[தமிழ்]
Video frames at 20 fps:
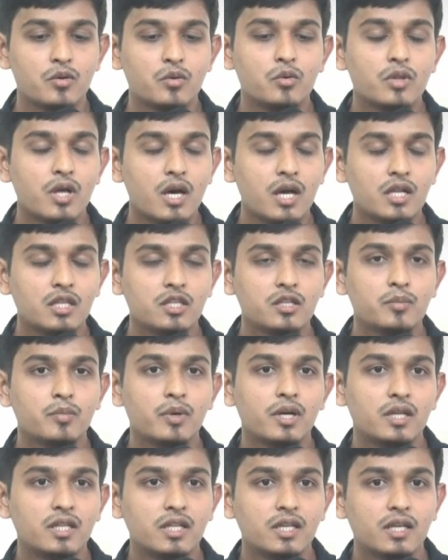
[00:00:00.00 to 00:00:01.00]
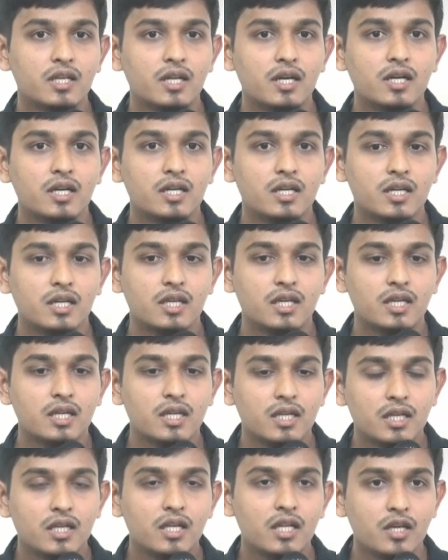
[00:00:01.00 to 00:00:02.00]
உதாரணத்துக்கு பார்த்தீங்கன்னா
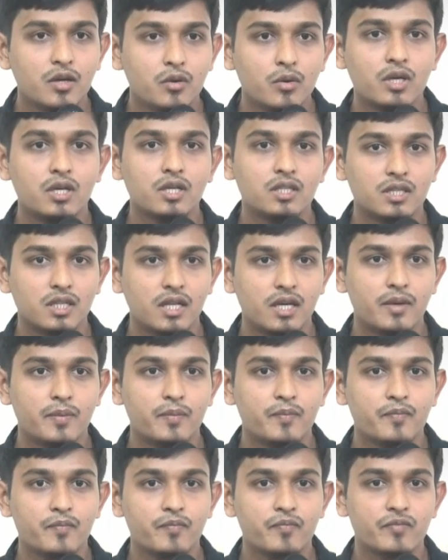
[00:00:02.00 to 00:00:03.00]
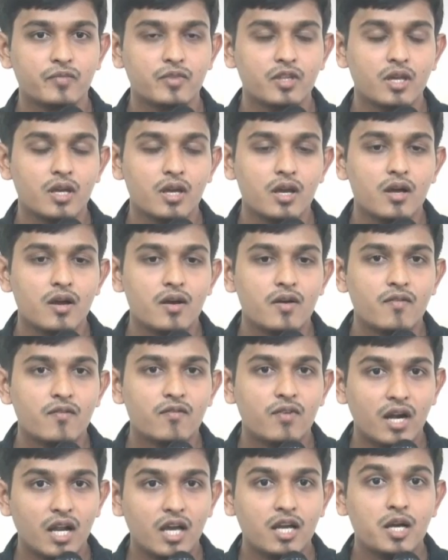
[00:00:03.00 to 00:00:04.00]
இன்றைய உலகத்தில்
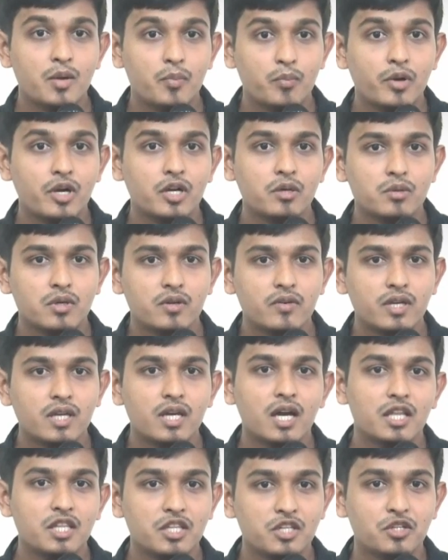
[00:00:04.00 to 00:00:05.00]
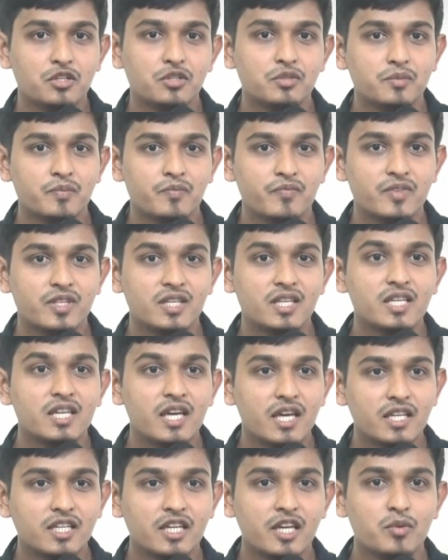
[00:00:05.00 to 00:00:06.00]
பணங்கப்படுபவை அதிகம்
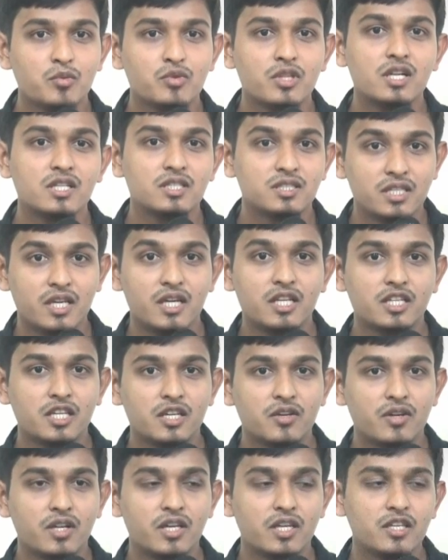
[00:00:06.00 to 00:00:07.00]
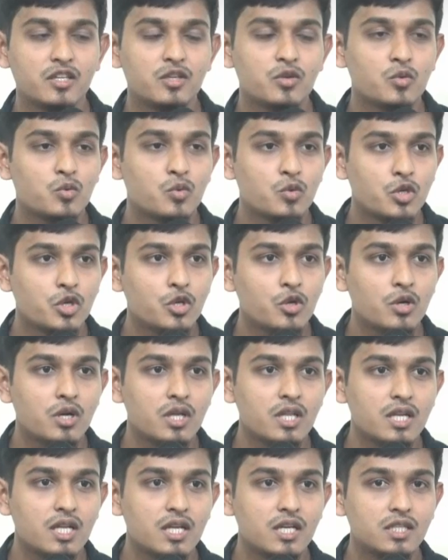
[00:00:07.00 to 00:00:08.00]
இயற்கை முதல் செயற்கை வரை
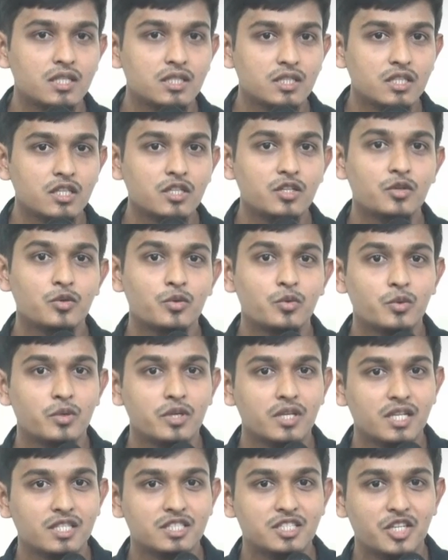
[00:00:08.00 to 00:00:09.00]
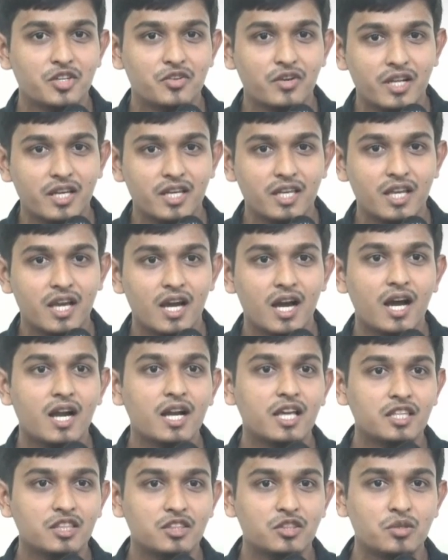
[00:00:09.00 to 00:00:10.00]
உயிருள்ளதிலிருந்து உயிரச்சை வரை
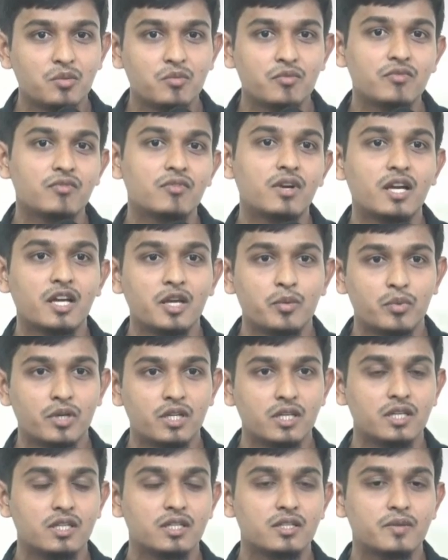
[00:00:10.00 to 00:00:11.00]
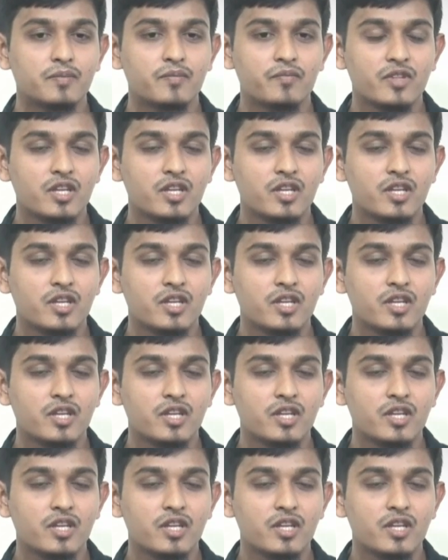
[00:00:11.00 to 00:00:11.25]
அனைத்தும் வணங்கப்படுகிறது